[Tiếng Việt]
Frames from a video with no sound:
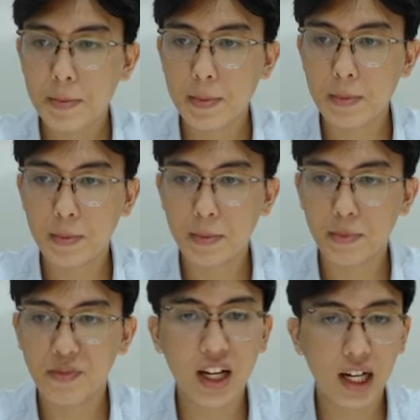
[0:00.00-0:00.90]
uhm,
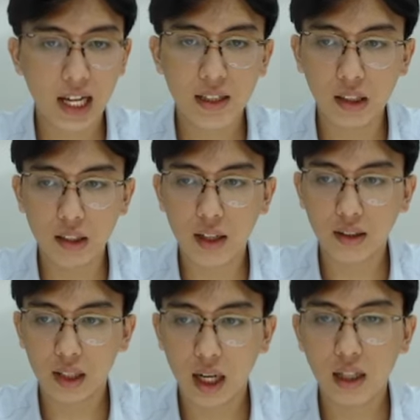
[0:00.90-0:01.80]
VGS được
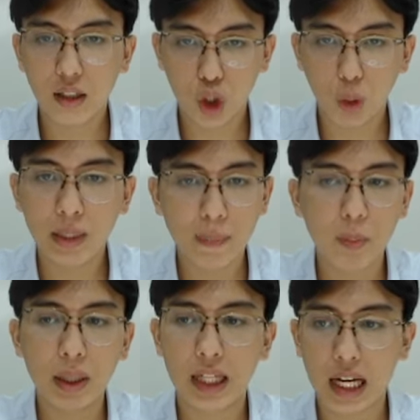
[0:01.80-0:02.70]
nhá nhóm thép là
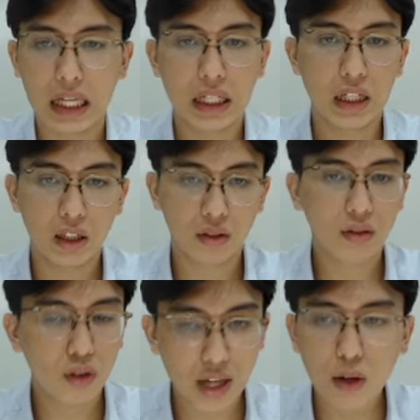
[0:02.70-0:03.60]
mình thấy là
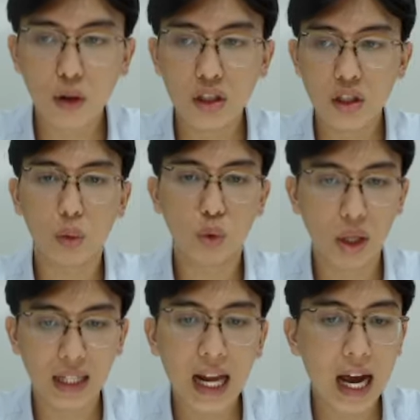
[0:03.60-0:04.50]
nó đang có cái sự đồng
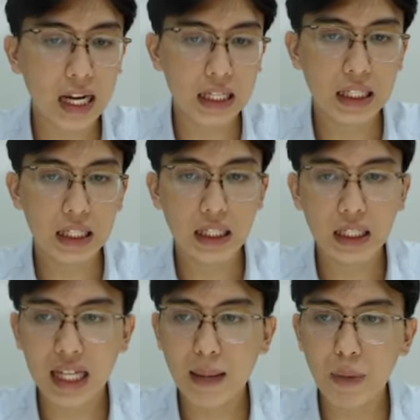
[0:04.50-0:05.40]
thuận khá là hay
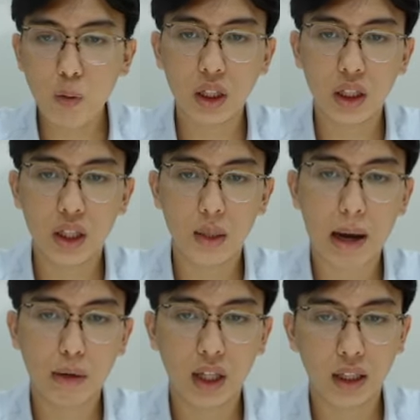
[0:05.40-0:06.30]
Nam Long thì ờ,
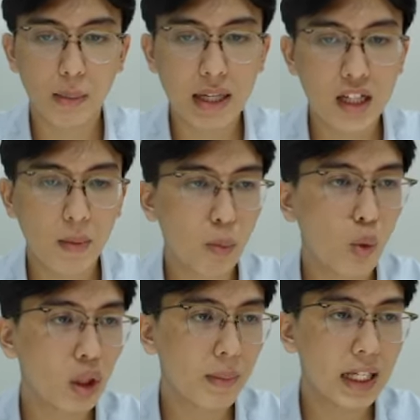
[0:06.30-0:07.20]
bảo thật là bây giờ bảo
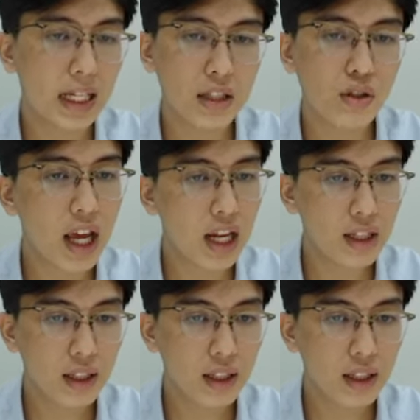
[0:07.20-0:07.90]
mua thì mình nghĩ là chưa nên